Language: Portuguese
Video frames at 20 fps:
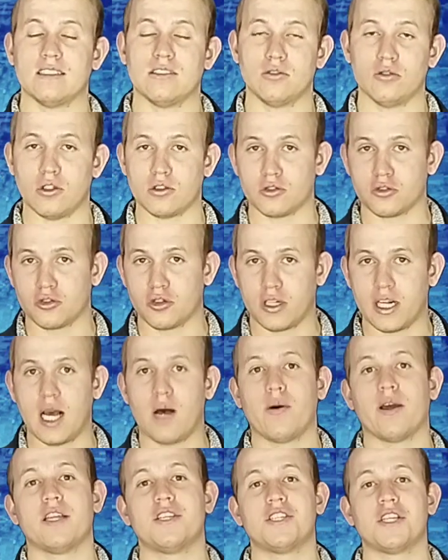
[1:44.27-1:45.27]
Do nosso
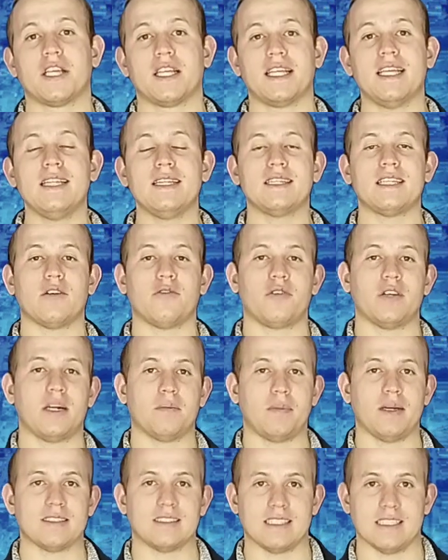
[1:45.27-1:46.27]
jornal aí de quinta-feira
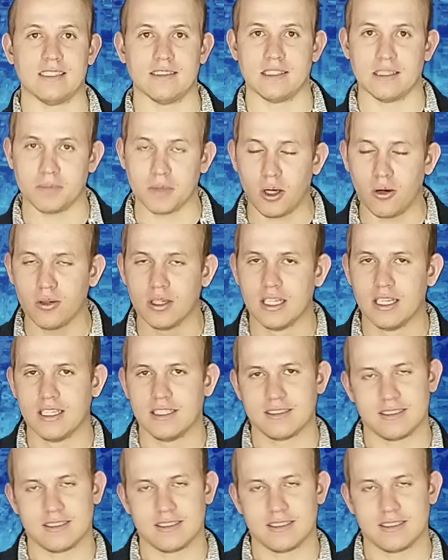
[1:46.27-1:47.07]
passada, tá bom?